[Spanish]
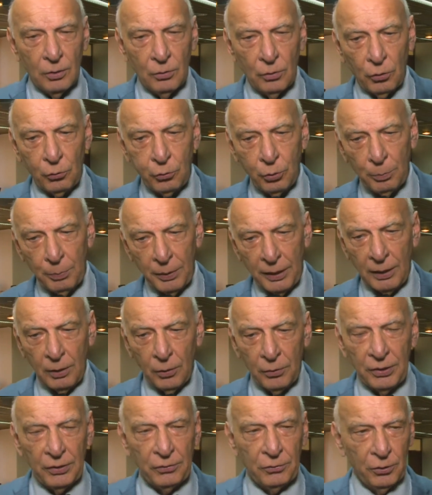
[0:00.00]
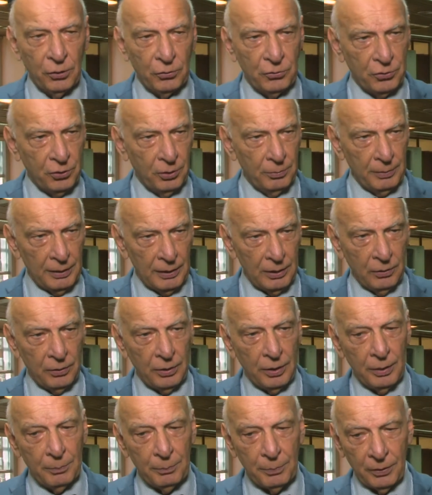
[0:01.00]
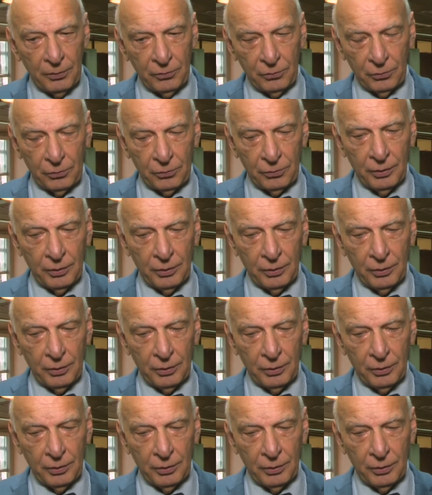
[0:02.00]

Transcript: no supere los 18 millones de pesos.